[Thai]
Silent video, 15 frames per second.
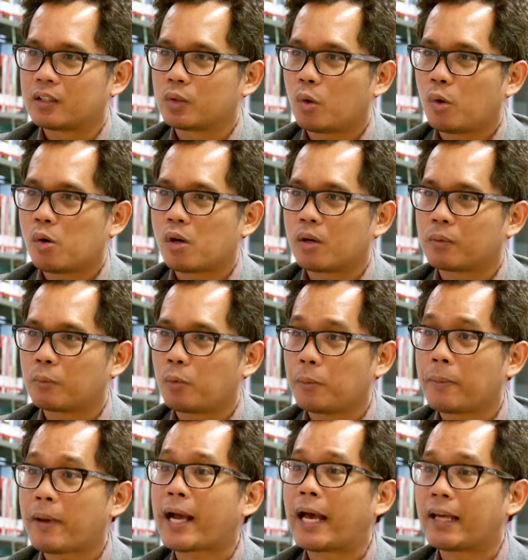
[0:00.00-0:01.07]
ทั่วภู
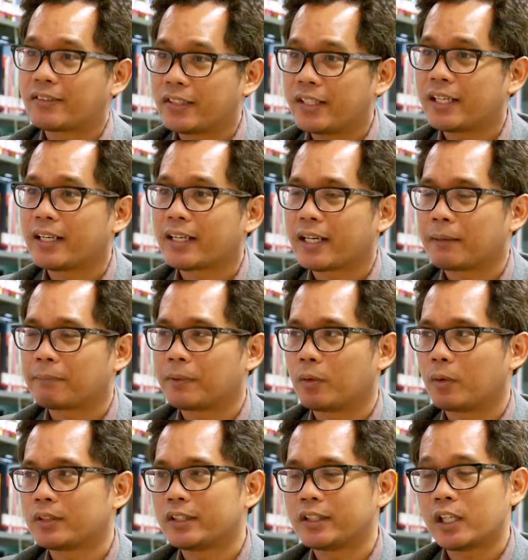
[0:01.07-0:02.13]
มิภาคอาเซียนนะครับหรื
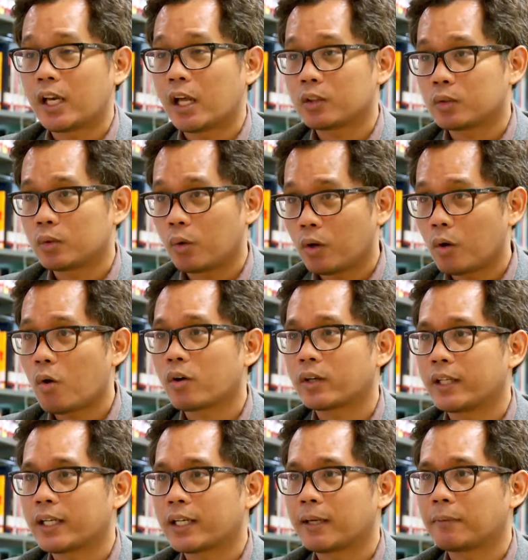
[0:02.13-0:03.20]
อว่าจริงๆแล้วทั่วโลก
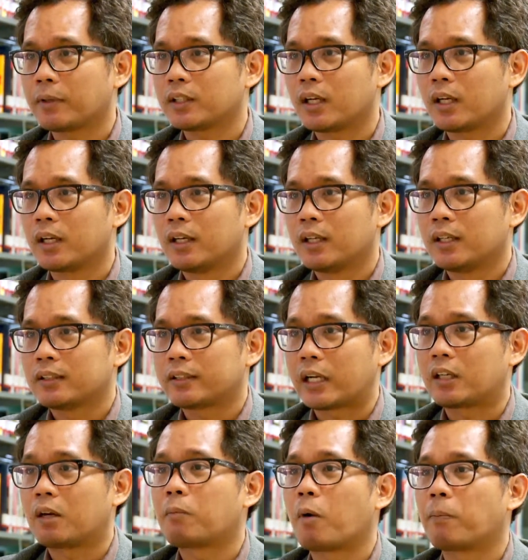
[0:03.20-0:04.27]
เนี่ยนะครับก็จะ
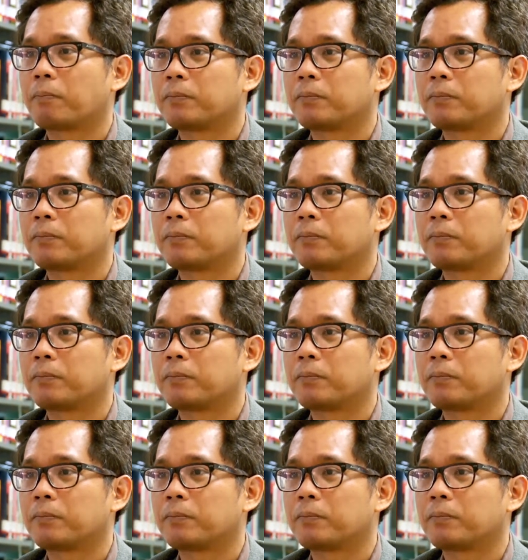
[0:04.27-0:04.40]
ตัดระบบ